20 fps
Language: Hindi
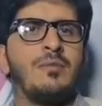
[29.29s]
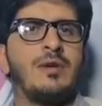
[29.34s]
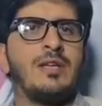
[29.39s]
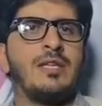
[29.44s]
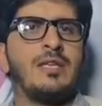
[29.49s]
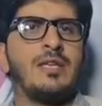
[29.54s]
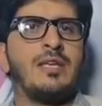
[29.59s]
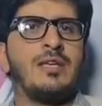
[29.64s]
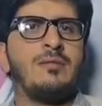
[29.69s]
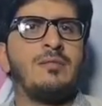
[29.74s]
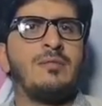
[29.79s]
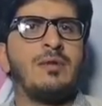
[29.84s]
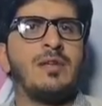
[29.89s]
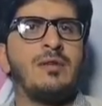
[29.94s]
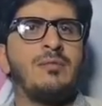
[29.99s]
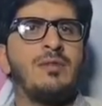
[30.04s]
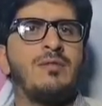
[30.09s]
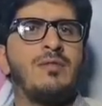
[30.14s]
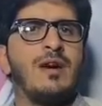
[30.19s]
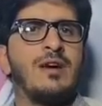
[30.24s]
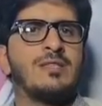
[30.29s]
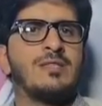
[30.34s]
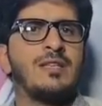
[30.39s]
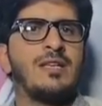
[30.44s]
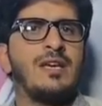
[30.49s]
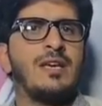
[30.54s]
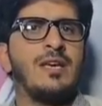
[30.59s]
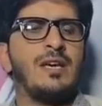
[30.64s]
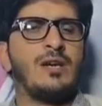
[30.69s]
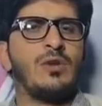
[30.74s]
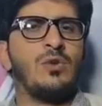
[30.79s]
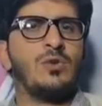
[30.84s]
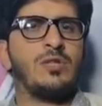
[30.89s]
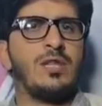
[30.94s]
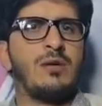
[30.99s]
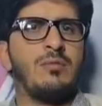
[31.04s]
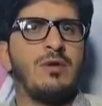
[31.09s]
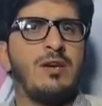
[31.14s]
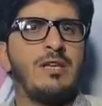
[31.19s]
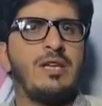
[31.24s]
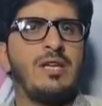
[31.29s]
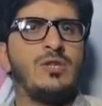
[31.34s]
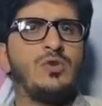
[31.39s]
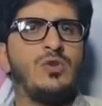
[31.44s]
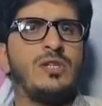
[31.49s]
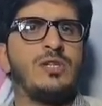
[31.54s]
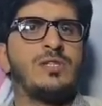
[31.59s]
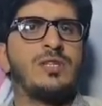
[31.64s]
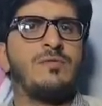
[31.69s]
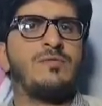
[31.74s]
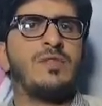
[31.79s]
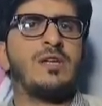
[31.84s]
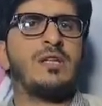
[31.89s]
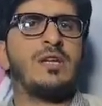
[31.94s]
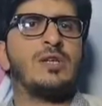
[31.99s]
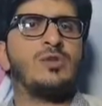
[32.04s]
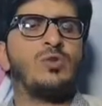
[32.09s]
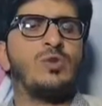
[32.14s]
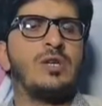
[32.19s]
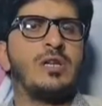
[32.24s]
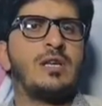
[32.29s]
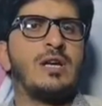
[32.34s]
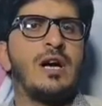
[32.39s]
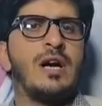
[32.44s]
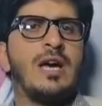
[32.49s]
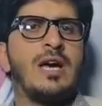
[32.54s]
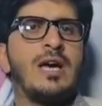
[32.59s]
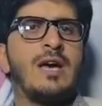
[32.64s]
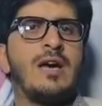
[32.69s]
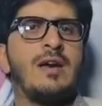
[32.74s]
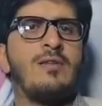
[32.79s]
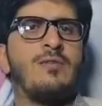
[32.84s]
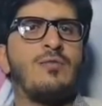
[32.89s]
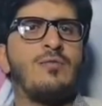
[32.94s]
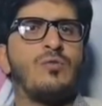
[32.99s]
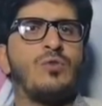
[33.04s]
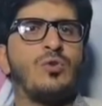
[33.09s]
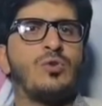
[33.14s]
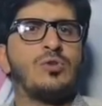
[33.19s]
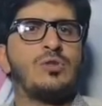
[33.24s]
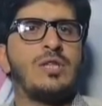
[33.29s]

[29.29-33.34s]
मरिय मरीम नवाज़ के इकलौते बेटे जुनेद सफदर का जो निका है वो